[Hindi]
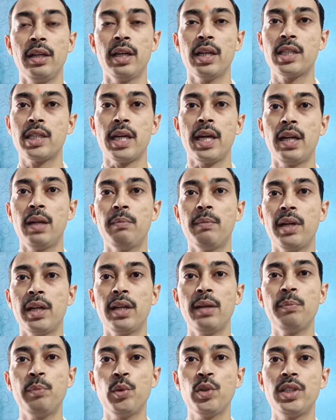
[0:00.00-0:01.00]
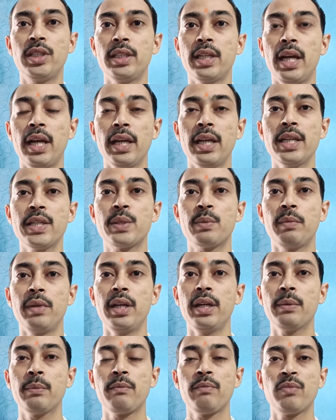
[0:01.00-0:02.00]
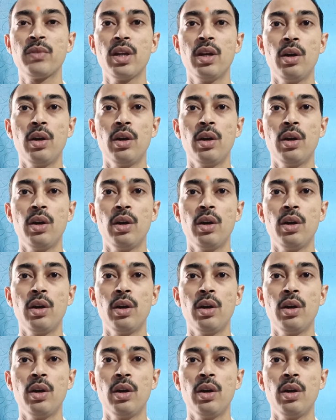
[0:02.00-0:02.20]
या छः नंबर की पूछी आएगी इसमें